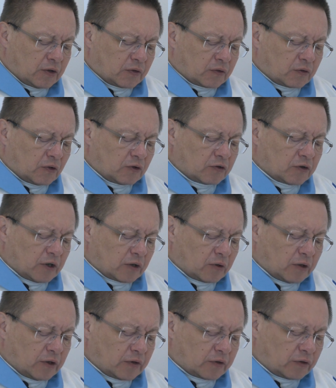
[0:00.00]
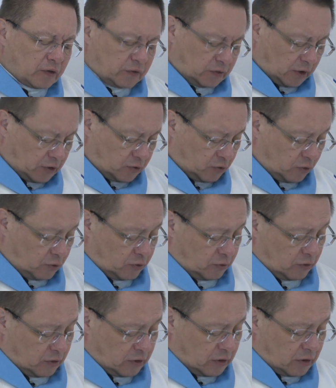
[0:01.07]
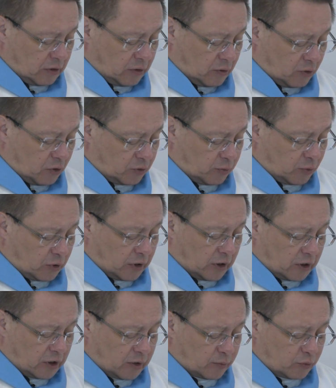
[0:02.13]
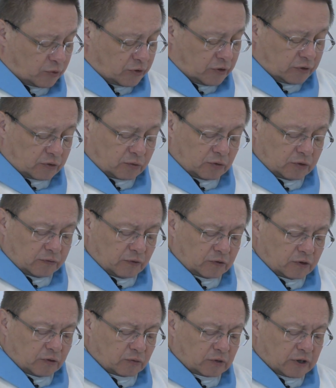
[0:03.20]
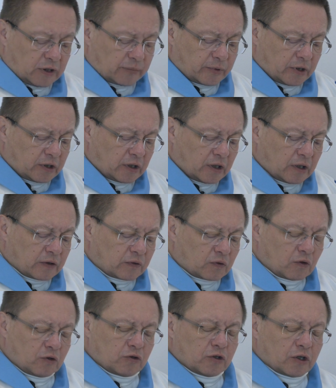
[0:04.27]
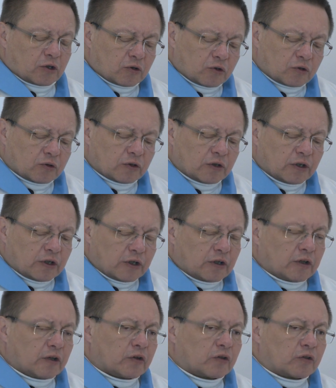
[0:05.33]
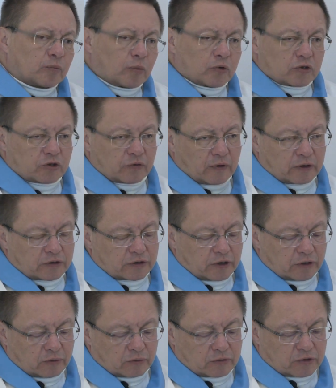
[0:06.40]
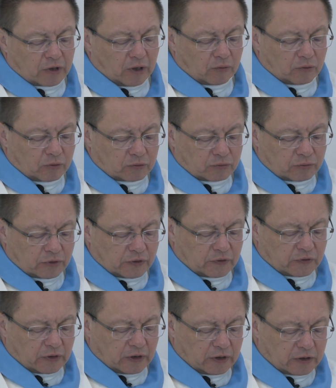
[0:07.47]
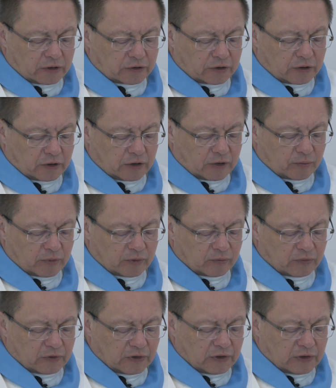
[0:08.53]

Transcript: co innego jest dostać od, od Boga chleb ucisku i wodę utrapienia, a co innego jest spożywać Jego ciało, które staje się chlebem